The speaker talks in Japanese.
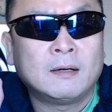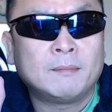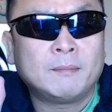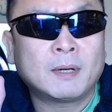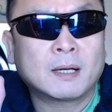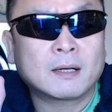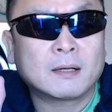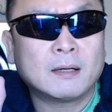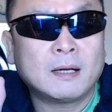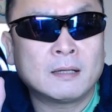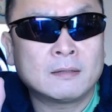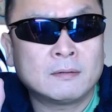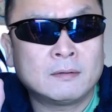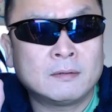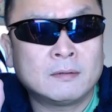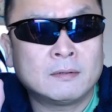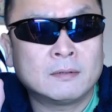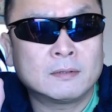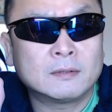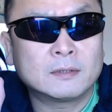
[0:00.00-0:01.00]
まあ、あ
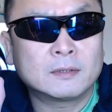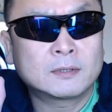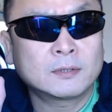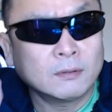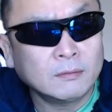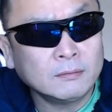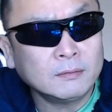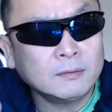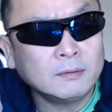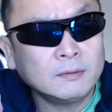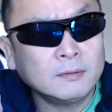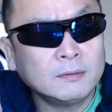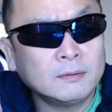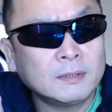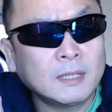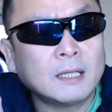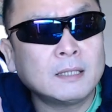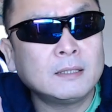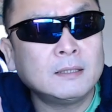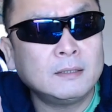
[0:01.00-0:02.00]
のそ
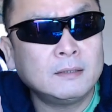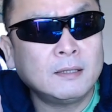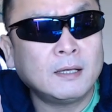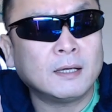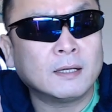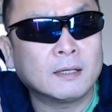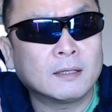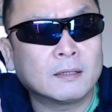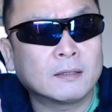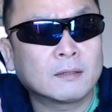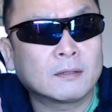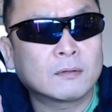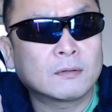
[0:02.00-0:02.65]
んなにね